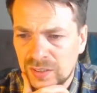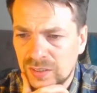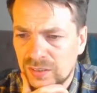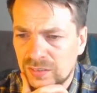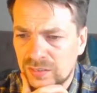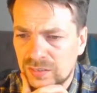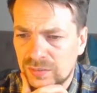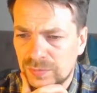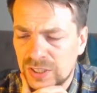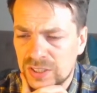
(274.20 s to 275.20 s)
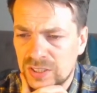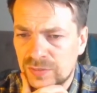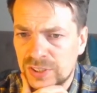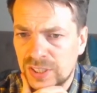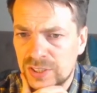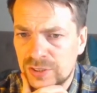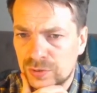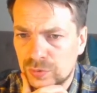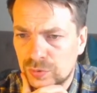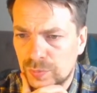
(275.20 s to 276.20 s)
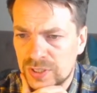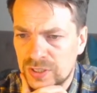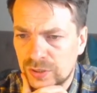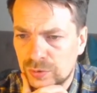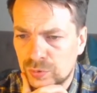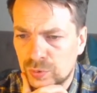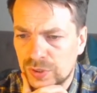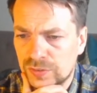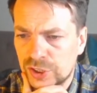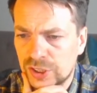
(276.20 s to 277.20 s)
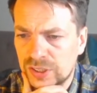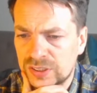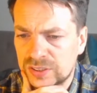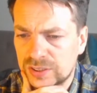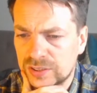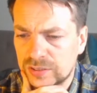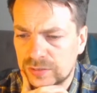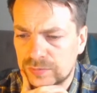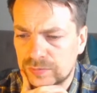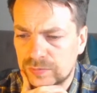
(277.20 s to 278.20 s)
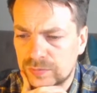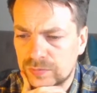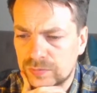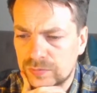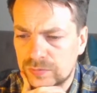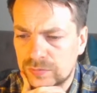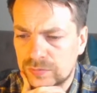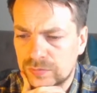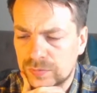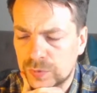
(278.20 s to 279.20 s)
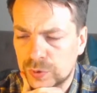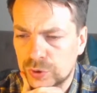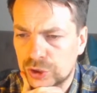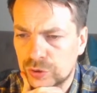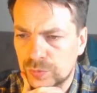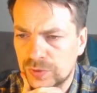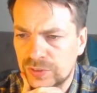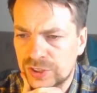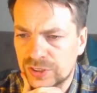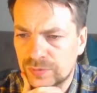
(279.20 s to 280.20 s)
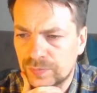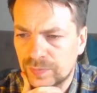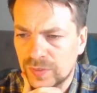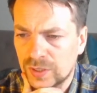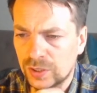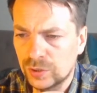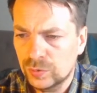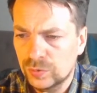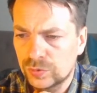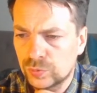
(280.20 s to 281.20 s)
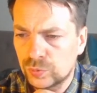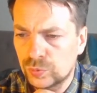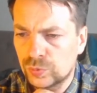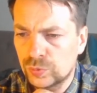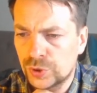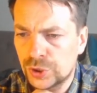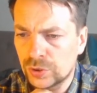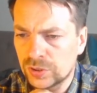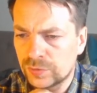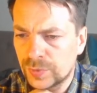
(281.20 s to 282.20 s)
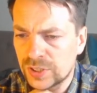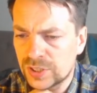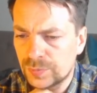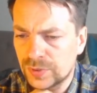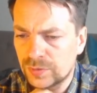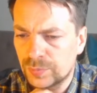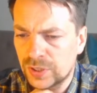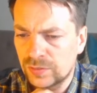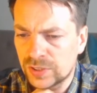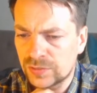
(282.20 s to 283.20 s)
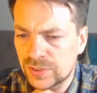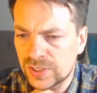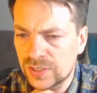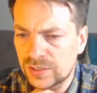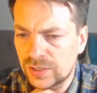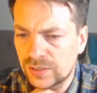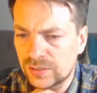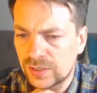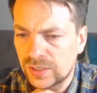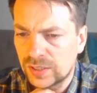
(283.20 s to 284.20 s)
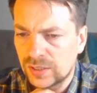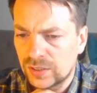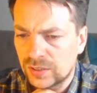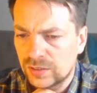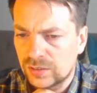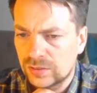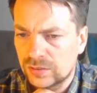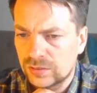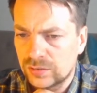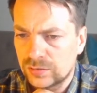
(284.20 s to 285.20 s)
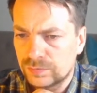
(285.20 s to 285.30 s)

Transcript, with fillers: Э, если взять, то последует конь f6, э, то есть что мы видим? У черных, в принципе, перевес в центре, э,